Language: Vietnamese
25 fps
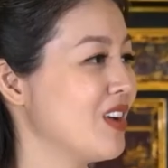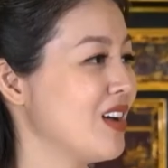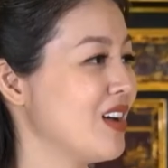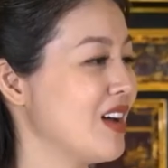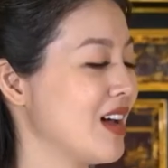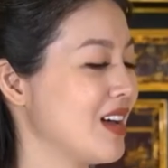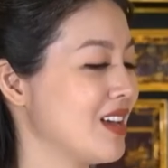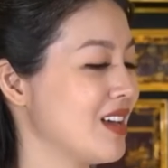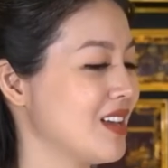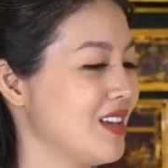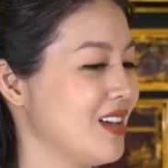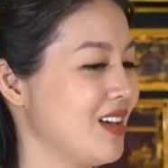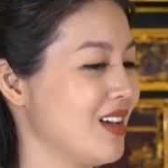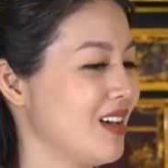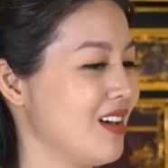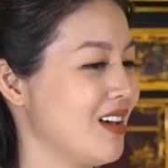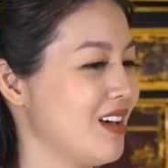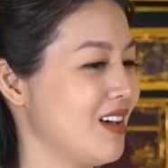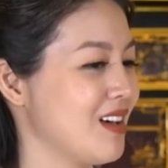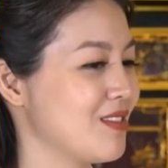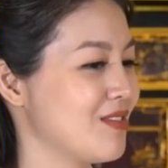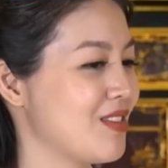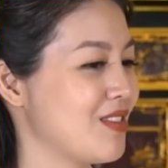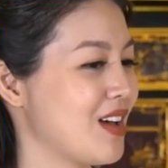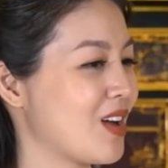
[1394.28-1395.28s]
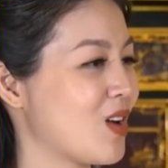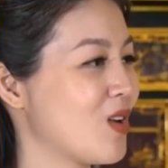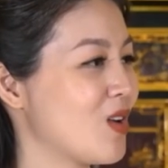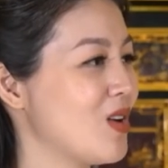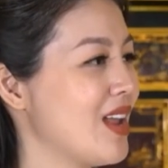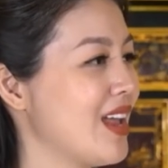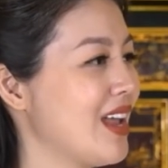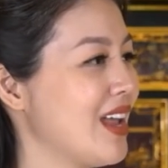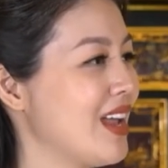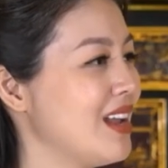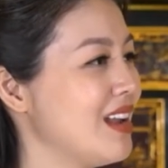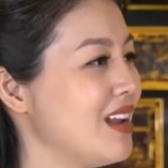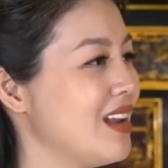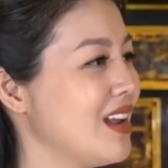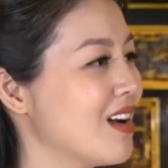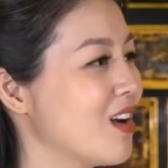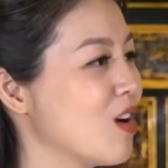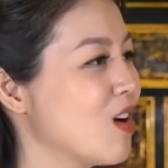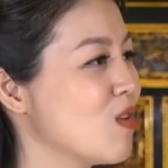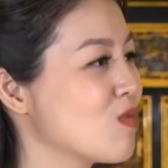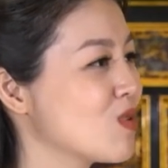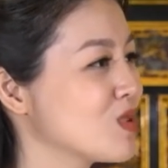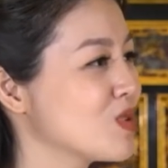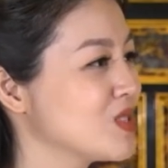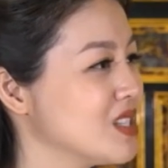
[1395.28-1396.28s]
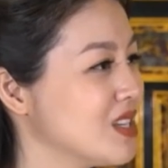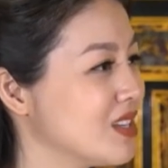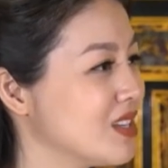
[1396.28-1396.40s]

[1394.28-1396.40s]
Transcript: ạ, à, và có lẽ là không có gì